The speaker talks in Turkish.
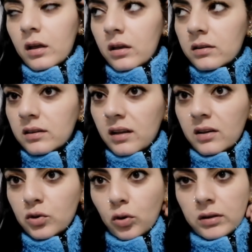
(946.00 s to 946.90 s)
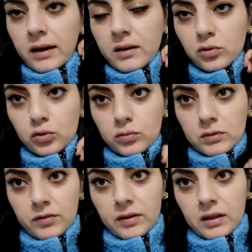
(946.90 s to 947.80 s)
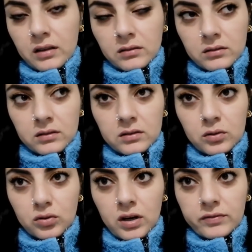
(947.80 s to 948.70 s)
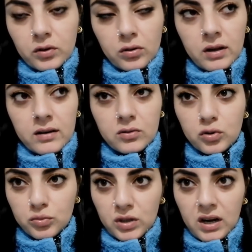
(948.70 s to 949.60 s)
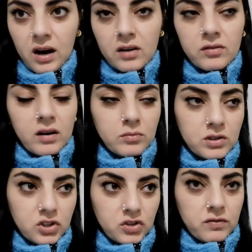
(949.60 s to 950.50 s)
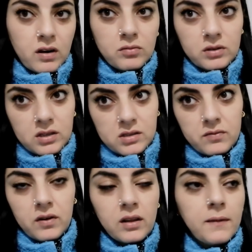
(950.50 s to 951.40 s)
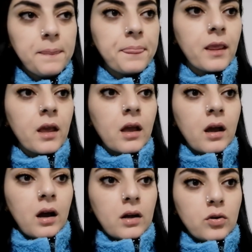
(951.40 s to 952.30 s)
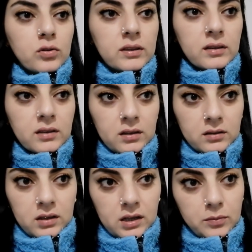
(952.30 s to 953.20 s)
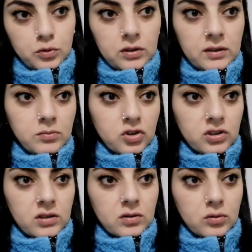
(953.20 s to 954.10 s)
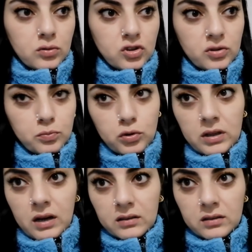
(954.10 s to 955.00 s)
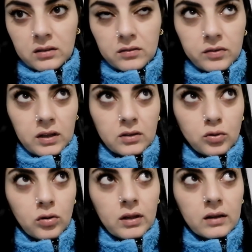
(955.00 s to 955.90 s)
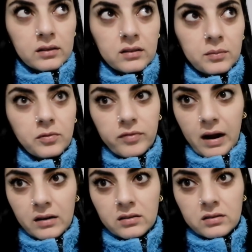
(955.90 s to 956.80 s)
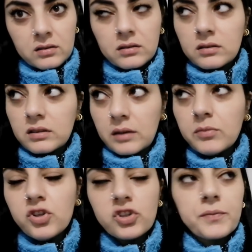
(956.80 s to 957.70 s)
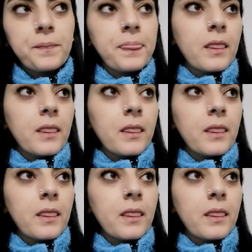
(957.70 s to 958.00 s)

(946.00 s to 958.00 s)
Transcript: E, dedi hani yollar ne durumda falan. E, o tarafta yollar ne durumda? Kar var mı? Kış var mı? Nasıl falan. Hani o da dedi hani Ebru da demiş ki hani işte buralarda falan yollarda tabii var demiş.